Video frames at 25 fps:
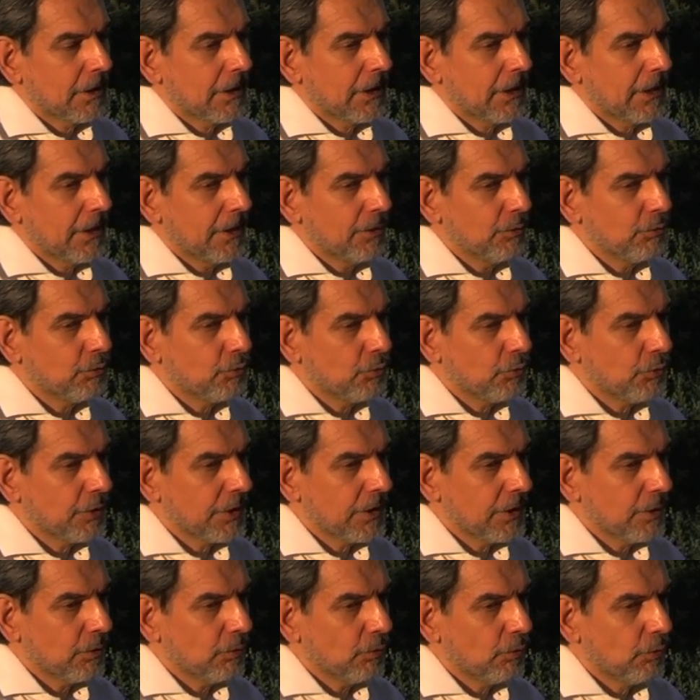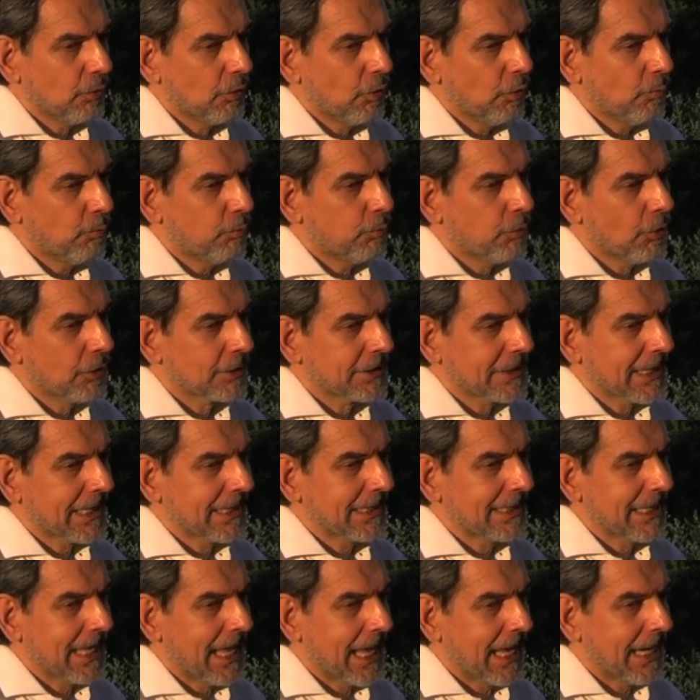in cui uno può
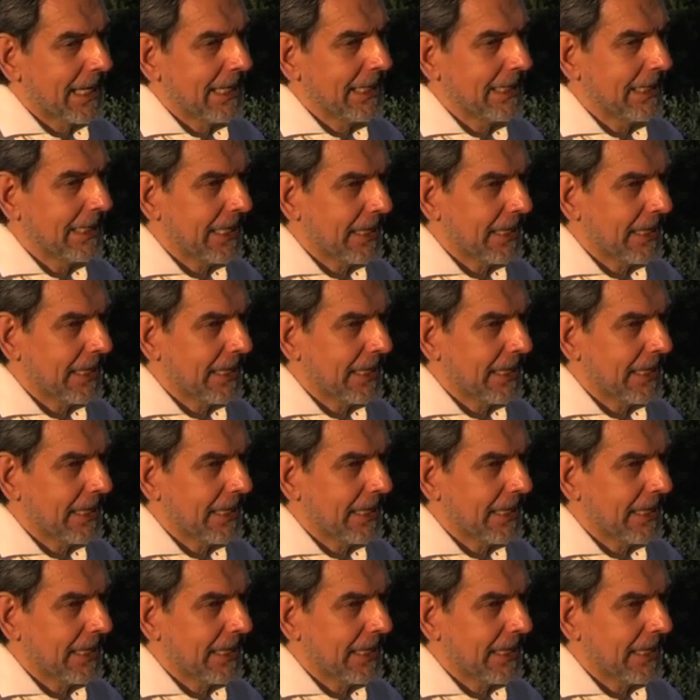trattare il